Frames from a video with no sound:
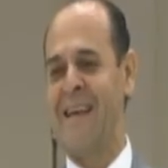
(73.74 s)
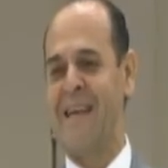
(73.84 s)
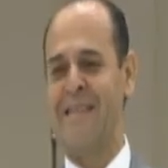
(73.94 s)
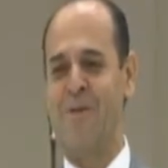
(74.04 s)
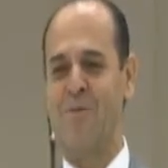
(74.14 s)

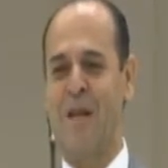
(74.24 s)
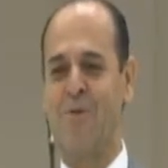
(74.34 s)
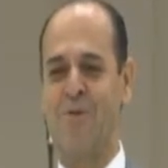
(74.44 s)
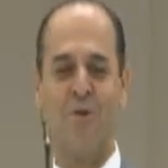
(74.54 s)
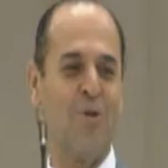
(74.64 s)
que se une a
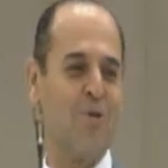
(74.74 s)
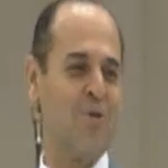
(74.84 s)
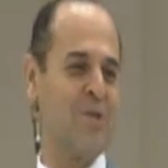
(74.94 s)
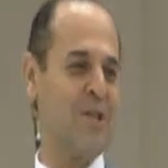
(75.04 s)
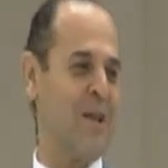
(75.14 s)

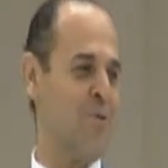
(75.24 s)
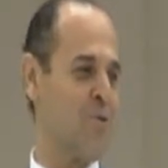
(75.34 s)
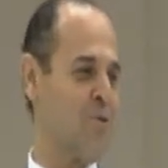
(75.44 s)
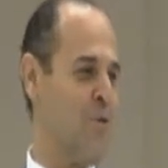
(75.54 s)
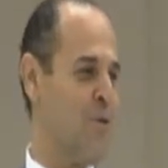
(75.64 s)
nosotros en
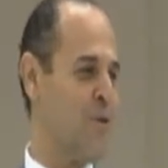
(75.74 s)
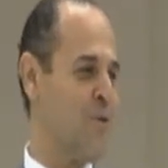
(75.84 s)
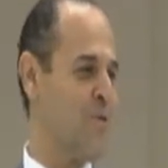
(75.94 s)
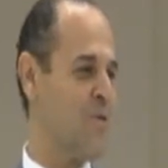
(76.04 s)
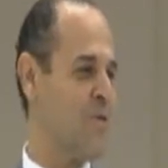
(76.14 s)
los
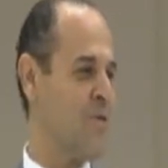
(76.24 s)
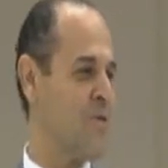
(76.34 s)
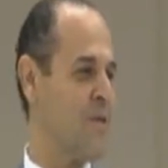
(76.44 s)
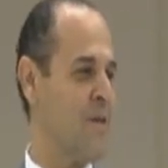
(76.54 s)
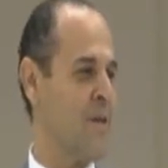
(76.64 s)

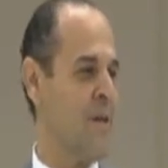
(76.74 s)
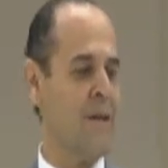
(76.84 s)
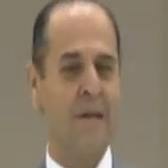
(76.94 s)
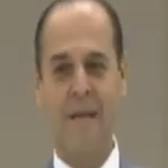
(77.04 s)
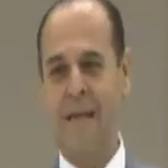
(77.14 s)
cultos
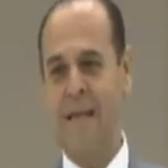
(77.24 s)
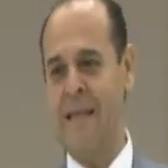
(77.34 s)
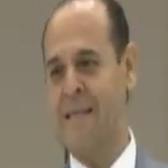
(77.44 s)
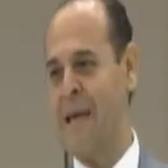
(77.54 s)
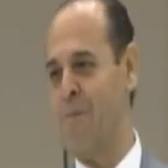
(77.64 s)
y
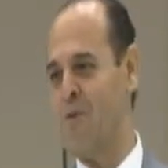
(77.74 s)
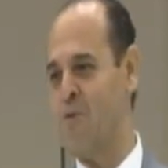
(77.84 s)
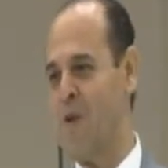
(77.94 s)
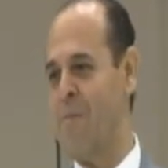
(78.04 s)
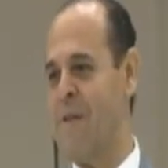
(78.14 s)
deseamos
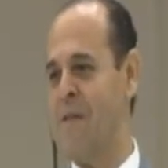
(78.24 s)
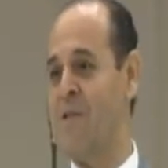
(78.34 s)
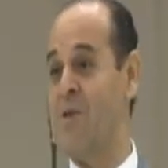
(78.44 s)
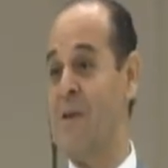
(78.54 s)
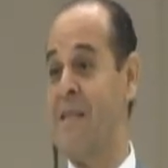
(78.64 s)
una
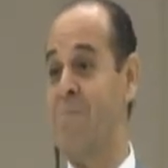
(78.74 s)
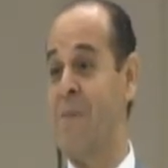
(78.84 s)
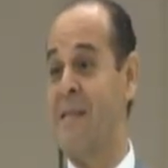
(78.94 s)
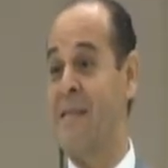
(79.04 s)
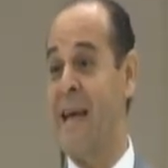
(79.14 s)
bendición
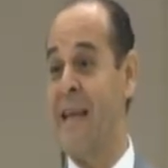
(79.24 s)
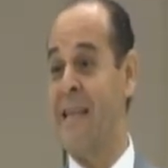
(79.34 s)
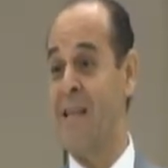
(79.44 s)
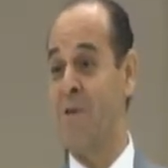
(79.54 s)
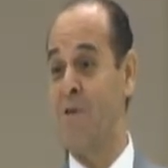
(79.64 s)
especial
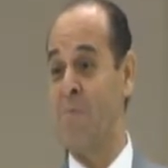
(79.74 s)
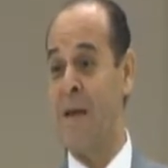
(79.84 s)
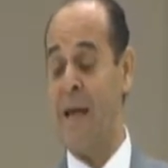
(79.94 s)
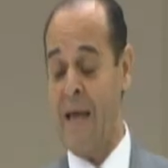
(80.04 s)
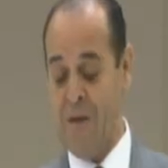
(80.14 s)
de Dios
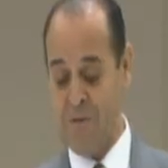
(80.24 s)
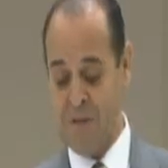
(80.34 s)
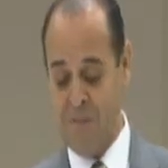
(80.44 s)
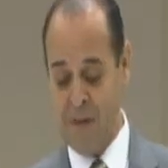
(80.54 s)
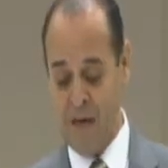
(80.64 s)
para
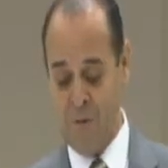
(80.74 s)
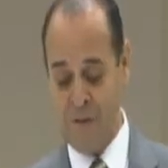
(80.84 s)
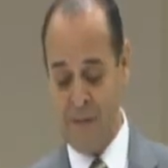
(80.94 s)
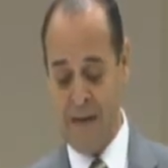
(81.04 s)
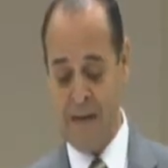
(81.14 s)
ellos y para
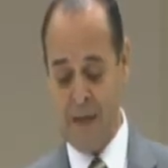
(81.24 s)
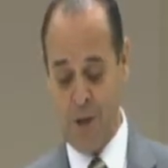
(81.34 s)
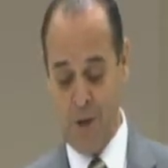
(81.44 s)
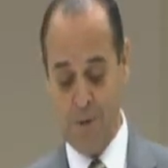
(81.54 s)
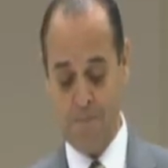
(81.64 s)
nuestra
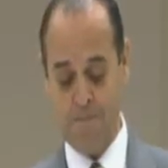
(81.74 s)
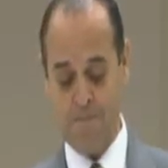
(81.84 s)
región.